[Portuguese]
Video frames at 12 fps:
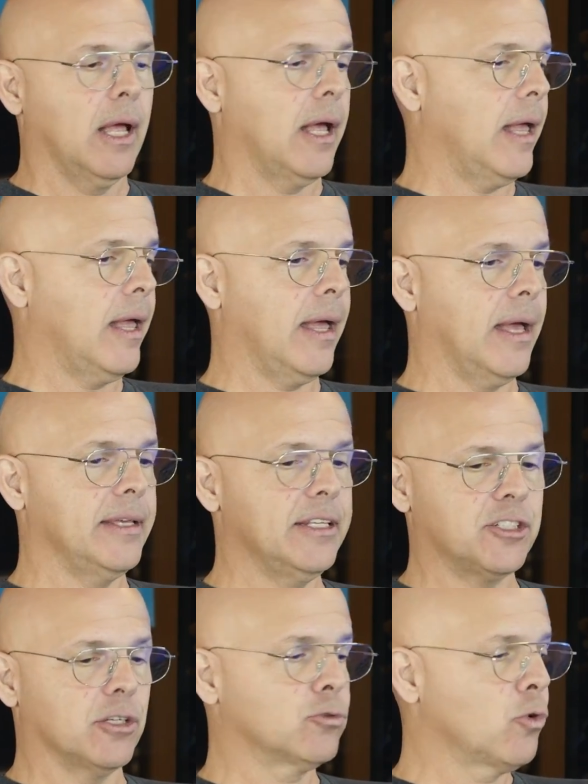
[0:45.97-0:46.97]
é, e
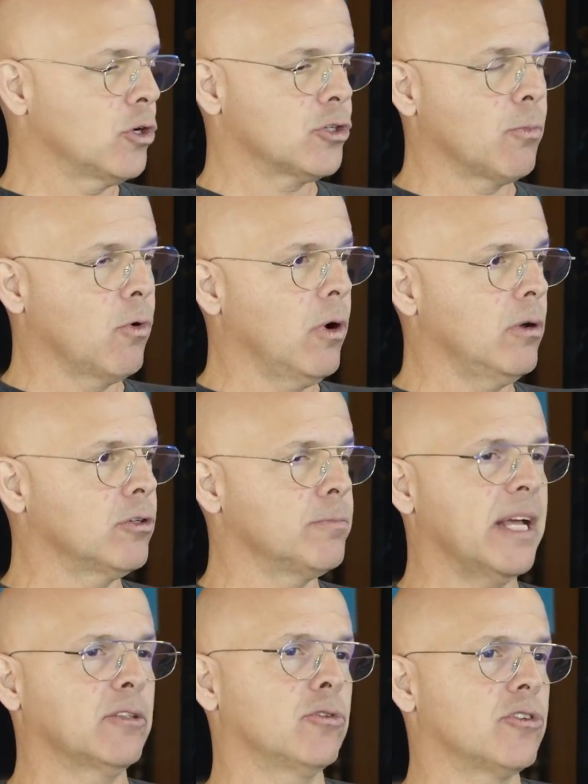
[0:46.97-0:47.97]
tinha dois molhos,
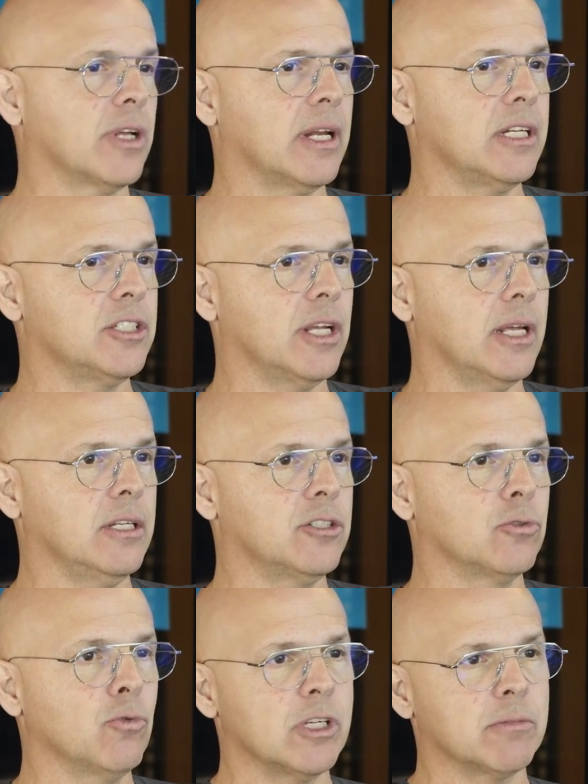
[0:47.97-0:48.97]
meia dúzia de ingredientes
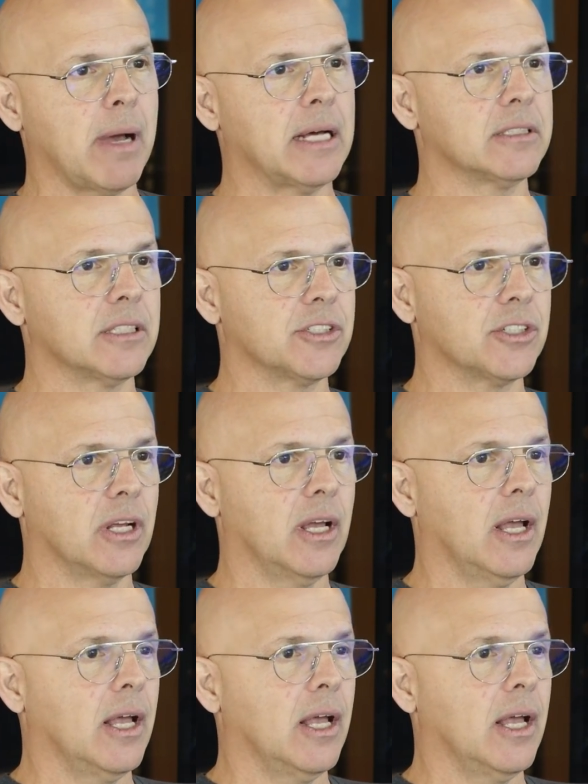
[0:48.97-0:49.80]
duas massas.